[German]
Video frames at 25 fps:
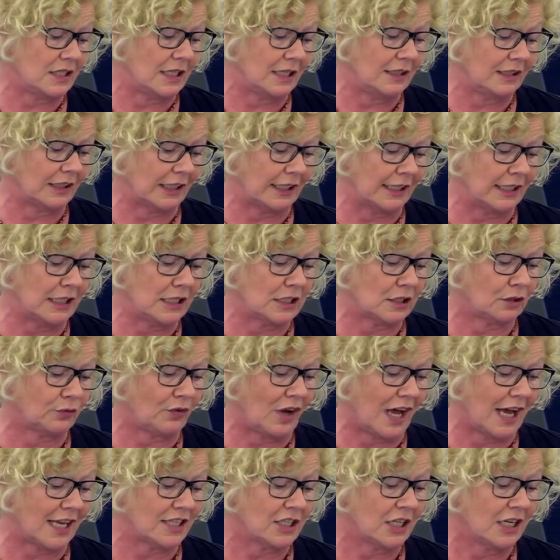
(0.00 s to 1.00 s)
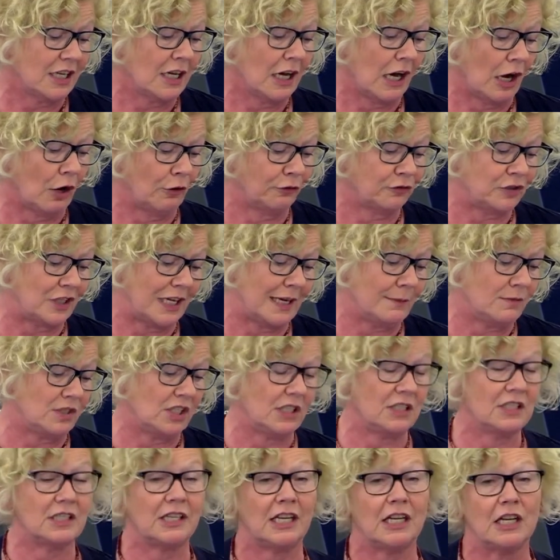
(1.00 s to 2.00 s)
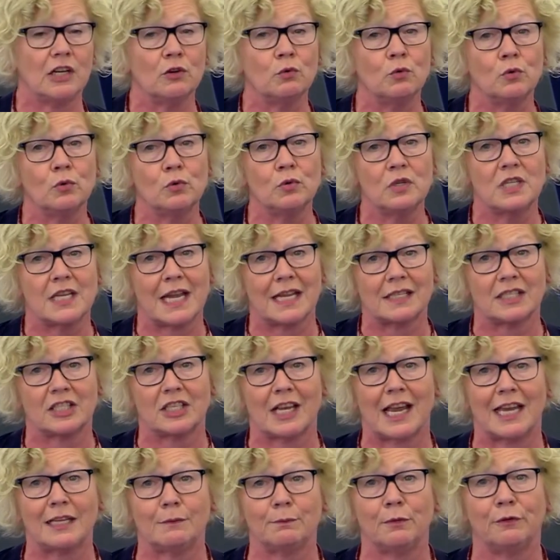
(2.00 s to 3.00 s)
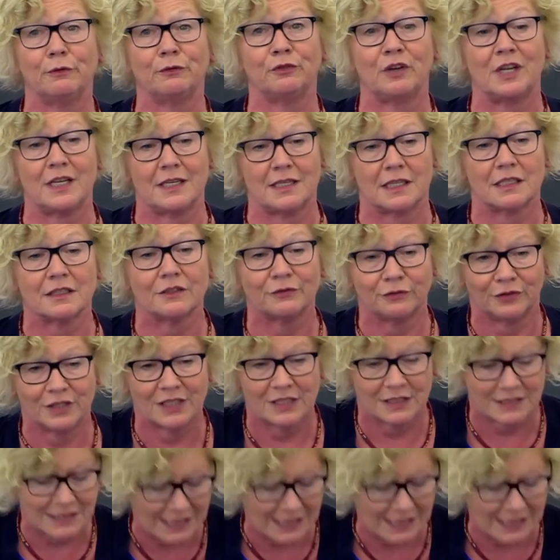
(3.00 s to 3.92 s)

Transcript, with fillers: den Kriegspfad, auf dem sich die EU derzeit befindet. Vielen